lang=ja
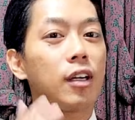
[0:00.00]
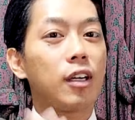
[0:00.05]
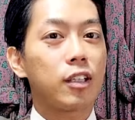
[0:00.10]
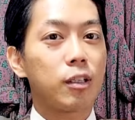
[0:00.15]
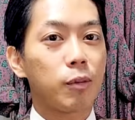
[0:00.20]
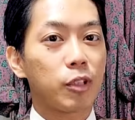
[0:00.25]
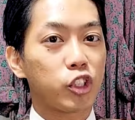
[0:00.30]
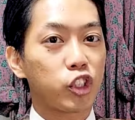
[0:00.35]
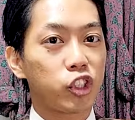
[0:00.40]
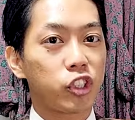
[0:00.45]
ら
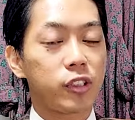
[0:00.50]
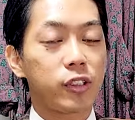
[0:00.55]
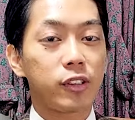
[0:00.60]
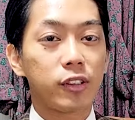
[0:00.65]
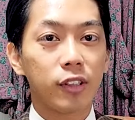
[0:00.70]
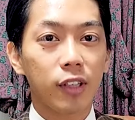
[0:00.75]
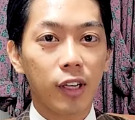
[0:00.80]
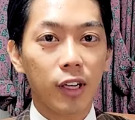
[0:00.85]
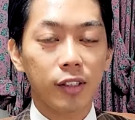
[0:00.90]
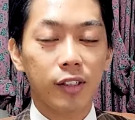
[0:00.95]
に、まあ、
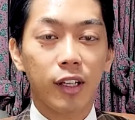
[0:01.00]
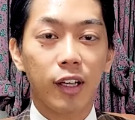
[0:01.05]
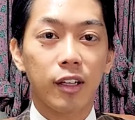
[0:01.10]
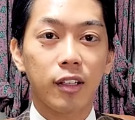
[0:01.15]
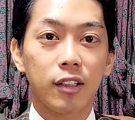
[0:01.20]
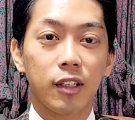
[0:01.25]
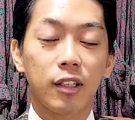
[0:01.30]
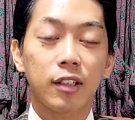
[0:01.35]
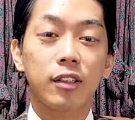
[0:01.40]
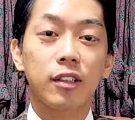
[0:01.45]
新家庭
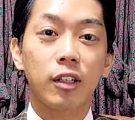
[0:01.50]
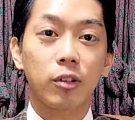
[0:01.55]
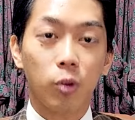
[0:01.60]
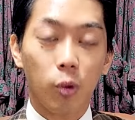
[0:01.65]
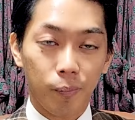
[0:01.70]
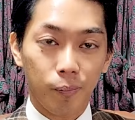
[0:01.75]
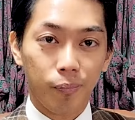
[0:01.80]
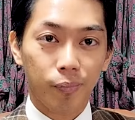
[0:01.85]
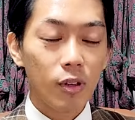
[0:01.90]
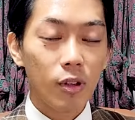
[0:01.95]
になって
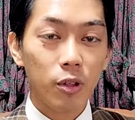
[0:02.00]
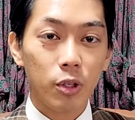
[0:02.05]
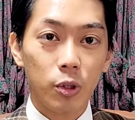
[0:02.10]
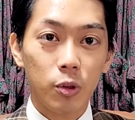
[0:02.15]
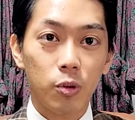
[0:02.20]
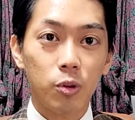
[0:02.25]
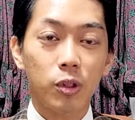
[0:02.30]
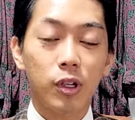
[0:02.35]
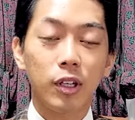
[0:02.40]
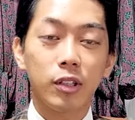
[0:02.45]
と
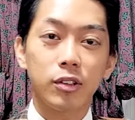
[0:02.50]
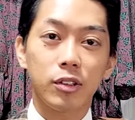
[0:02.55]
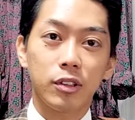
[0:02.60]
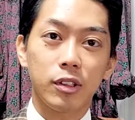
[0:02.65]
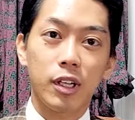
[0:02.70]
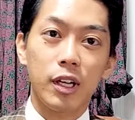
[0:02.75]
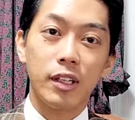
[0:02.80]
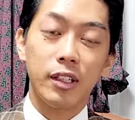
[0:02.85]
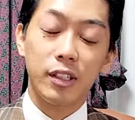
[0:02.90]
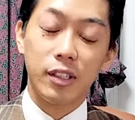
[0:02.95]
いう感
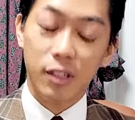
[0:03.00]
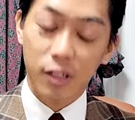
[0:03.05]
じで、い